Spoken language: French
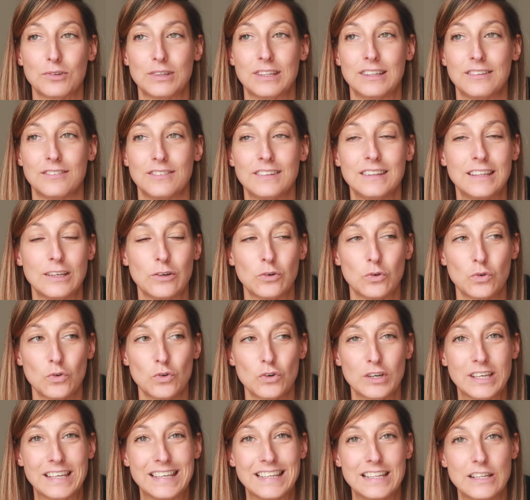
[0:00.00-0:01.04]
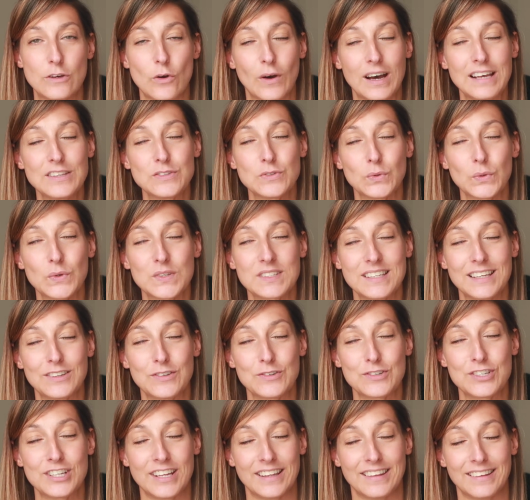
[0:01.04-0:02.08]
des vidéos qu'il y aura sur
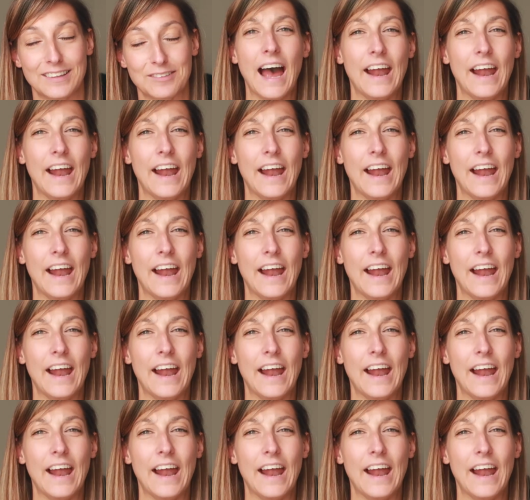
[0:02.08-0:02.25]
cette chaîne.